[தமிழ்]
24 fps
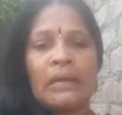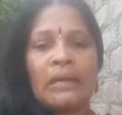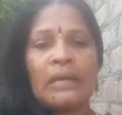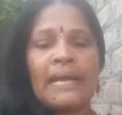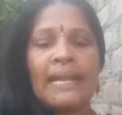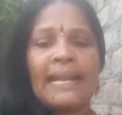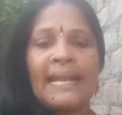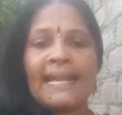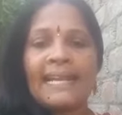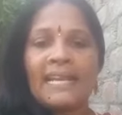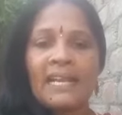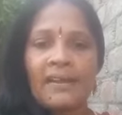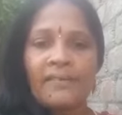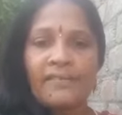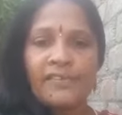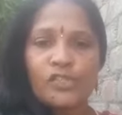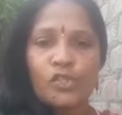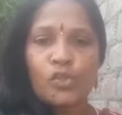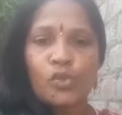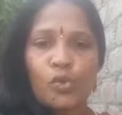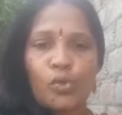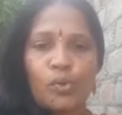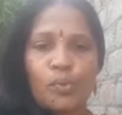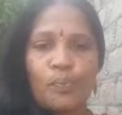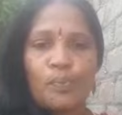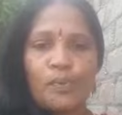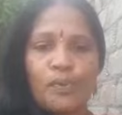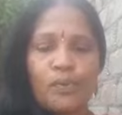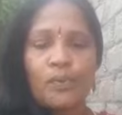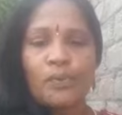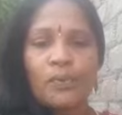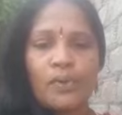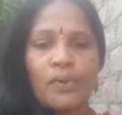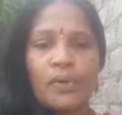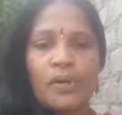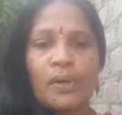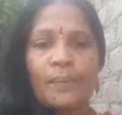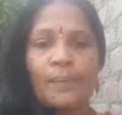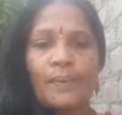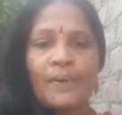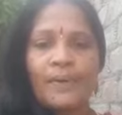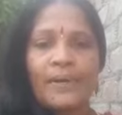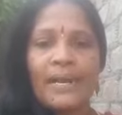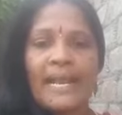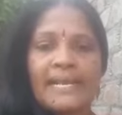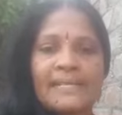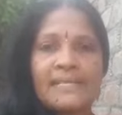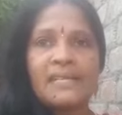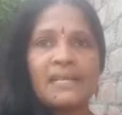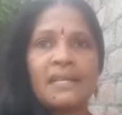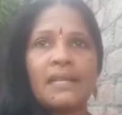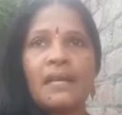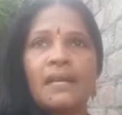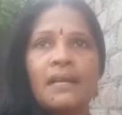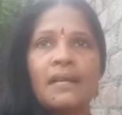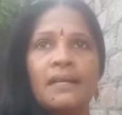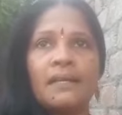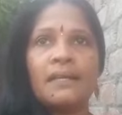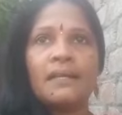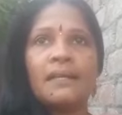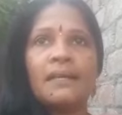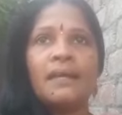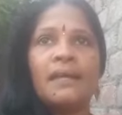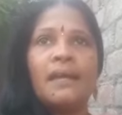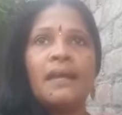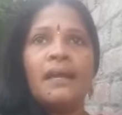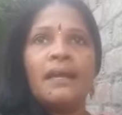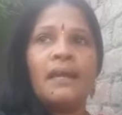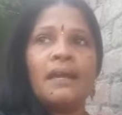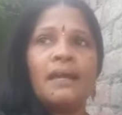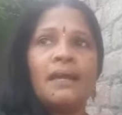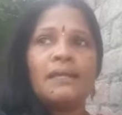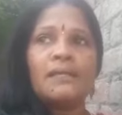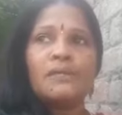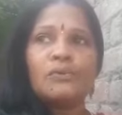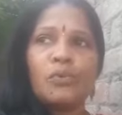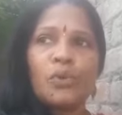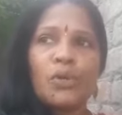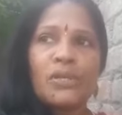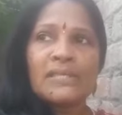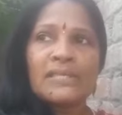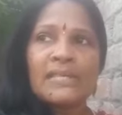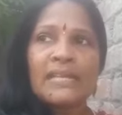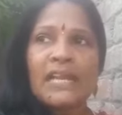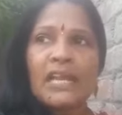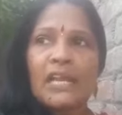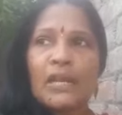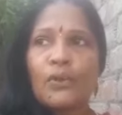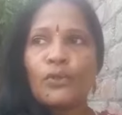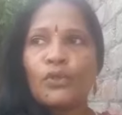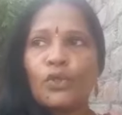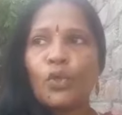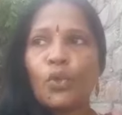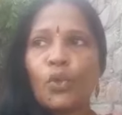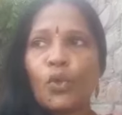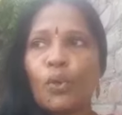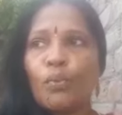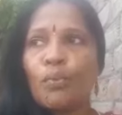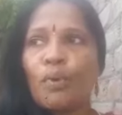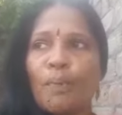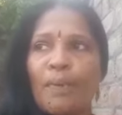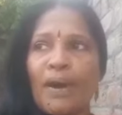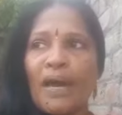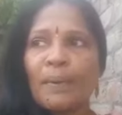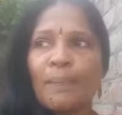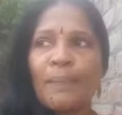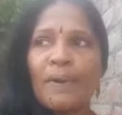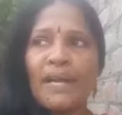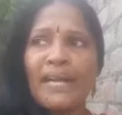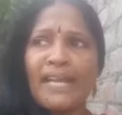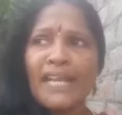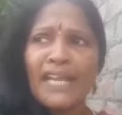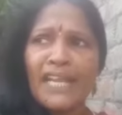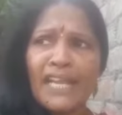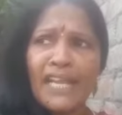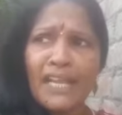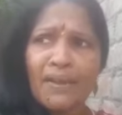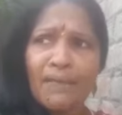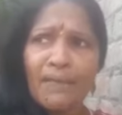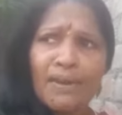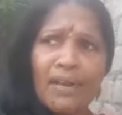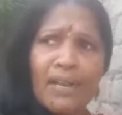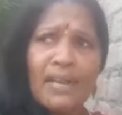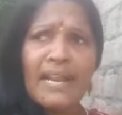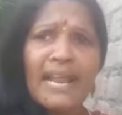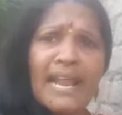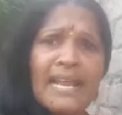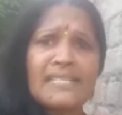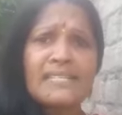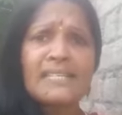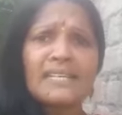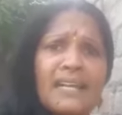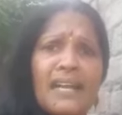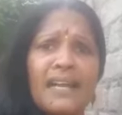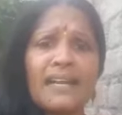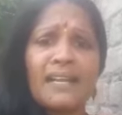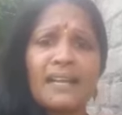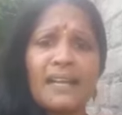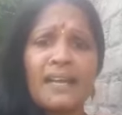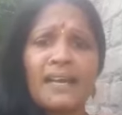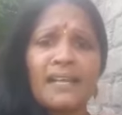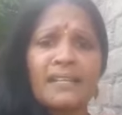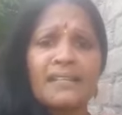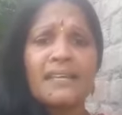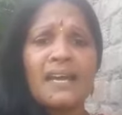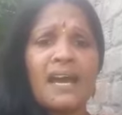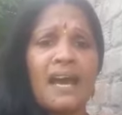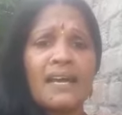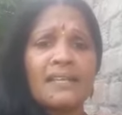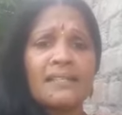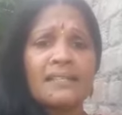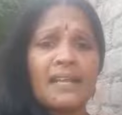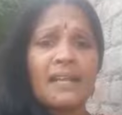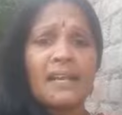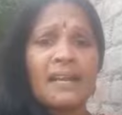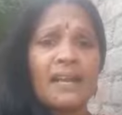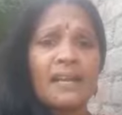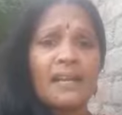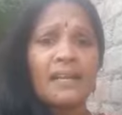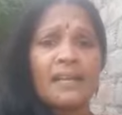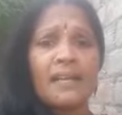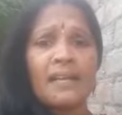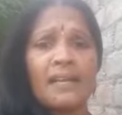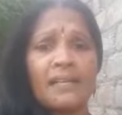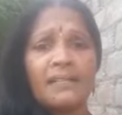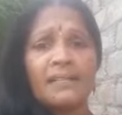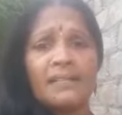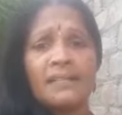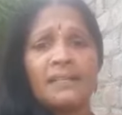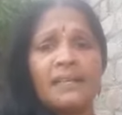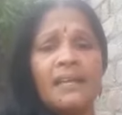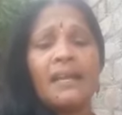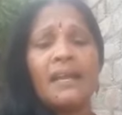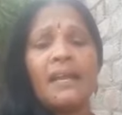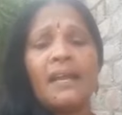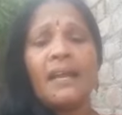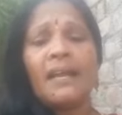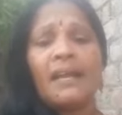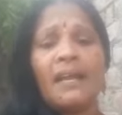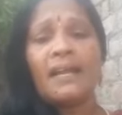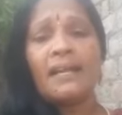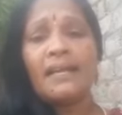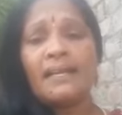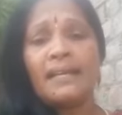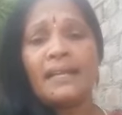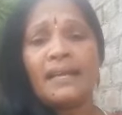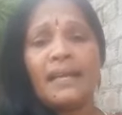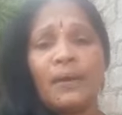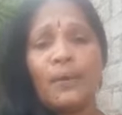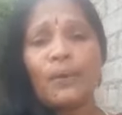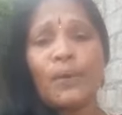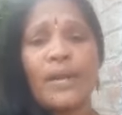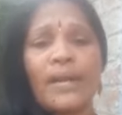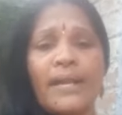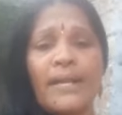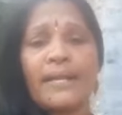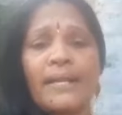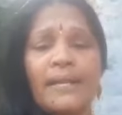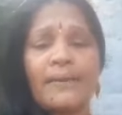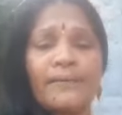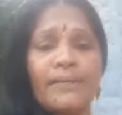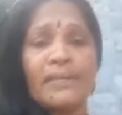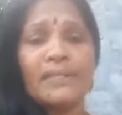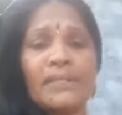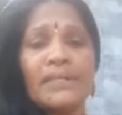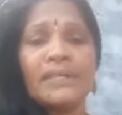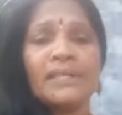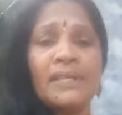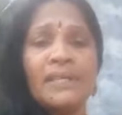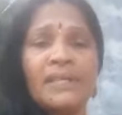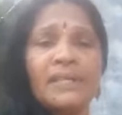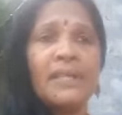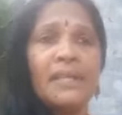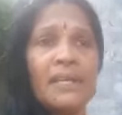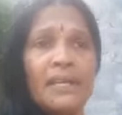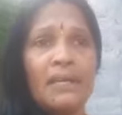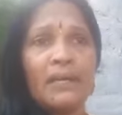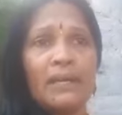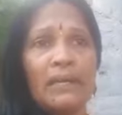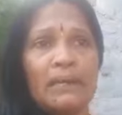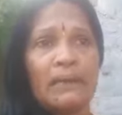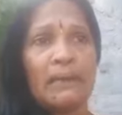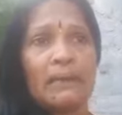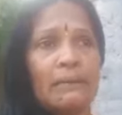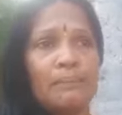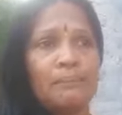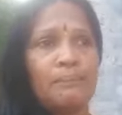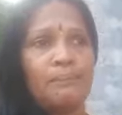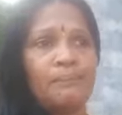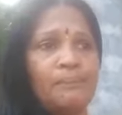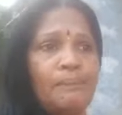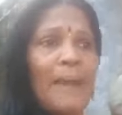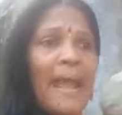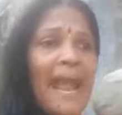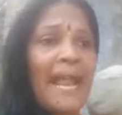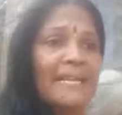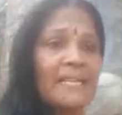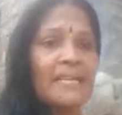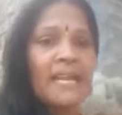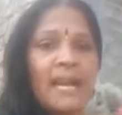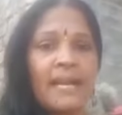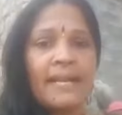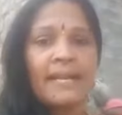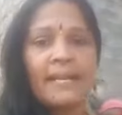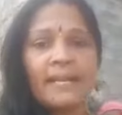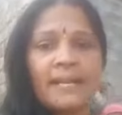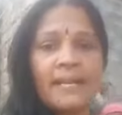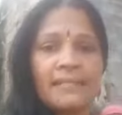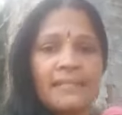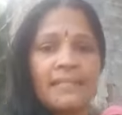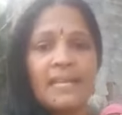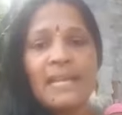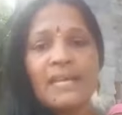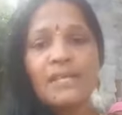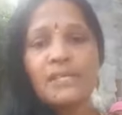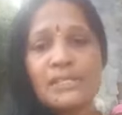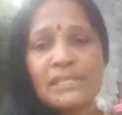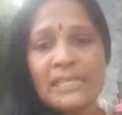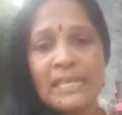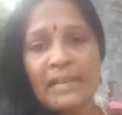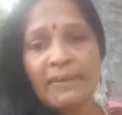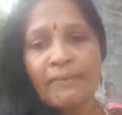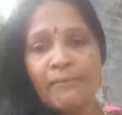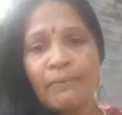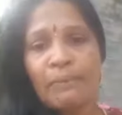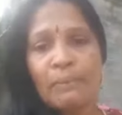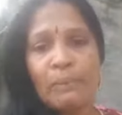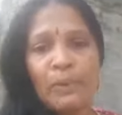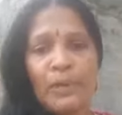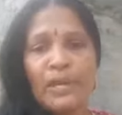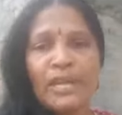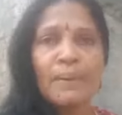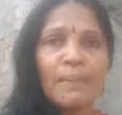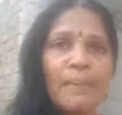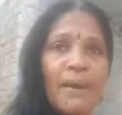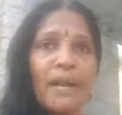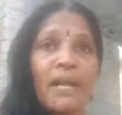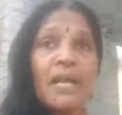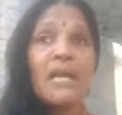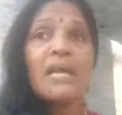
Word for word: கலெக்டர் ஆஃபீஸ்க்கு கூப்பிட்டு போவோம் அப்புறம் ரேஷன் கார்டு அது ஒரு சிலர் வந்து குடும்பமாக இருப்பாங்க இன்றைக்கி வரல ரேஷன் கார்டு இருக்காது ஆதார் கார்டு இருக்காது அண்ட் அவங்கக்கிட்ட வந்து பேன் கார்டு இருக்காது இல்லை சில முக்கியமான